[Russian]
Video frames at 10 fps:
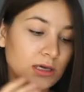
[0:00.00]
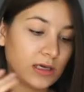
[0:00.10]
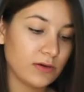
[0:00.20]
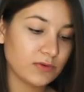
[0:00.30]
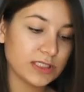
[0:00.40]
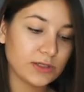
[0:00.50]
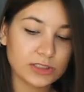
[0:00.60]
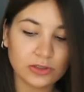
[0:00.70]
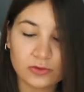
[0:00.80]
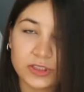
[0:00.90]
и вы
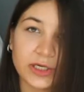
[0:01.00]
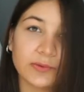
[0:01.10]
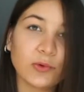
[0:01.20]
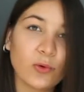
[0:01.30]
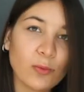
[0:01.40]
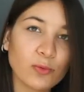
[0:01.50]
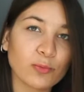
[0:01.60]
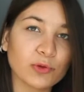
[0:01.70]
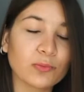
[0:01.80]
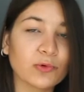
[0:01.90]
сделаете эту резервную копию,
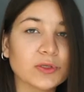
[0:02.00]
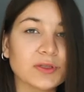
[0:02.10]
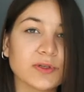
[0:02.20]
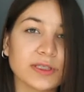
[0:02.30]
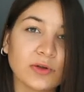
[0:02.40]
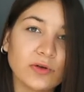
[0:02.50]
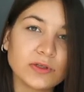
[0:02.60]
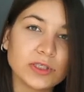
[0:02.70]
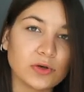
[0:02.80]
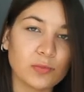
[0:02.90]
потом просто
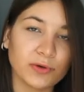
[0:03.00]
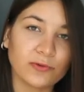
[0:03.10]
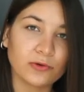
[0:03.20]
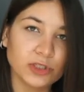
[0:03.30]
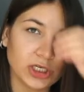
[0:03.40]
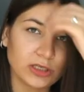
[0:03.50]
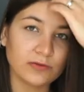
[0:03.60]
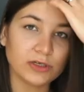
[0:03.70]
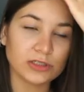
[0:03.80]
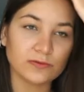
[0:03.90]
восстановите ее при включении
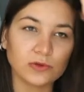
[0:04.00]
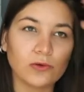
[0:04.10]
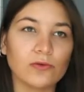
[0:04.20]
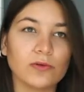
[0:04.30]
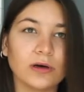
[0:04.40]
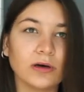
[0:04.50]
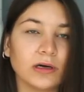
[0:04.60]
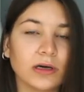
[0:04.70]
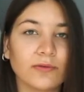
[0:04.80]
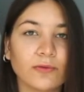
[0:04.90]
вашего
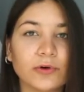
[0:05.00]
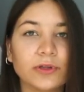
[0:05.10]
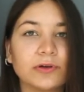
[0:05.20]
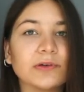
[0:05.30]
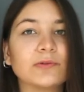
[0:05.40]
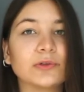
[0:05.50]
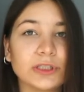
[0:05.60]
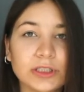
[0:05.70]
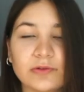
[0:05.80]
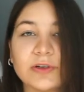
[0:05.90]
нового айфона, вот,
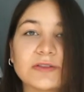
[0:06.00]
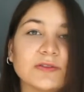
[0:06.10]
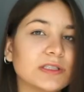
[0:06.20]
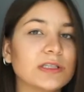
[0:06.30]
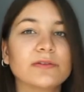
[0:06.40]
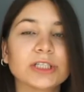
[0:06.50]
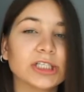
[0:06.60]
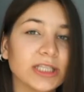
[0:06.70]
и у вас все ваши